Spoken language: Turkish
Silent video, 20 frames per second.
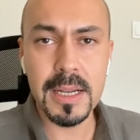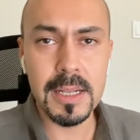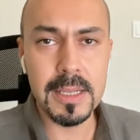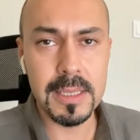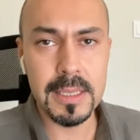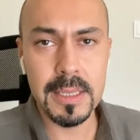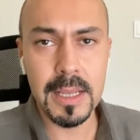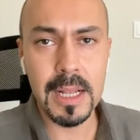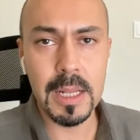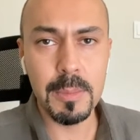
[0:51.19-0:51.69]

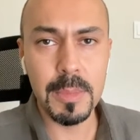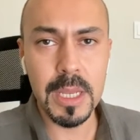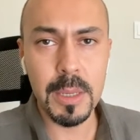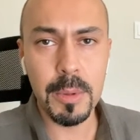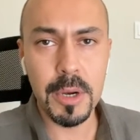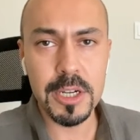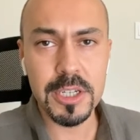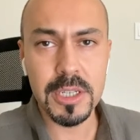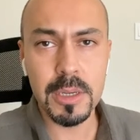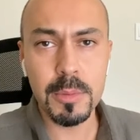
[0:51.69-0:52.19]
altına almaya
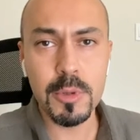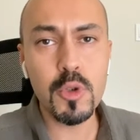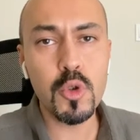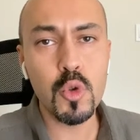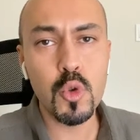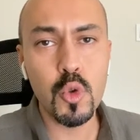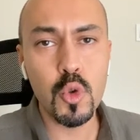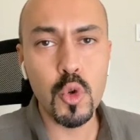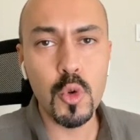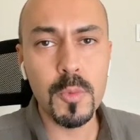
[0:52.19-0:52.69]
başlamış
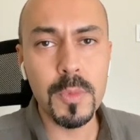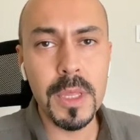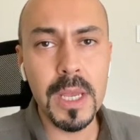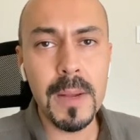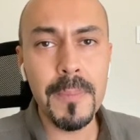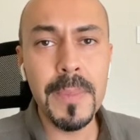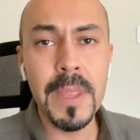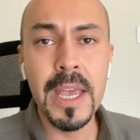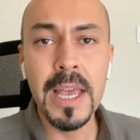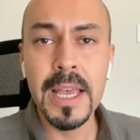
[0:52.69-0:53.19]

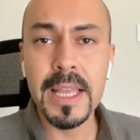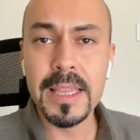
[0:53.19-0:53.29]
durumda.